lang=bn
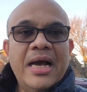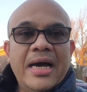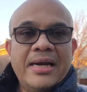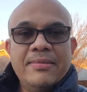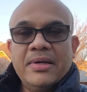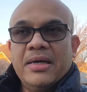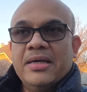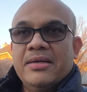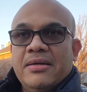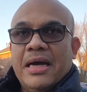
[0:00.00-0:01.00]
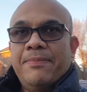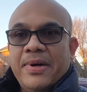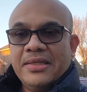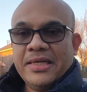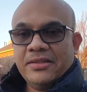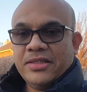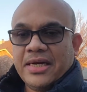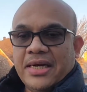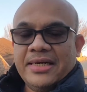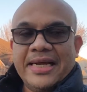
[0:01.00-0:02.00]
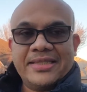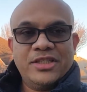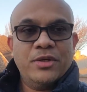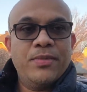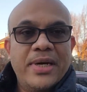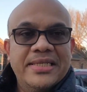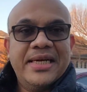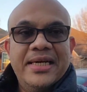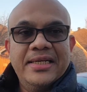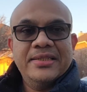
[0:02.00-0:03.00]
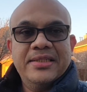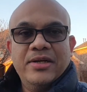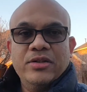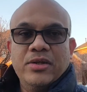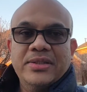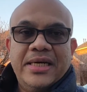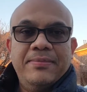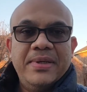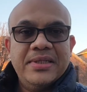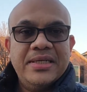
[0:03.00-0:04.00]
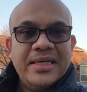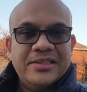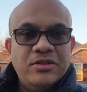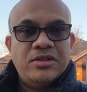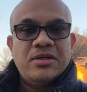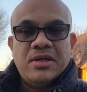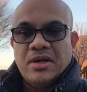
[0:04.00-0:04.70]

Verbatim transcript: আর আপনারা যে যারা ট্যাক্সাস সম্পর্কে জানেন যে হয়তো জানবেন যে ট্যাক্সাস হচ্ছে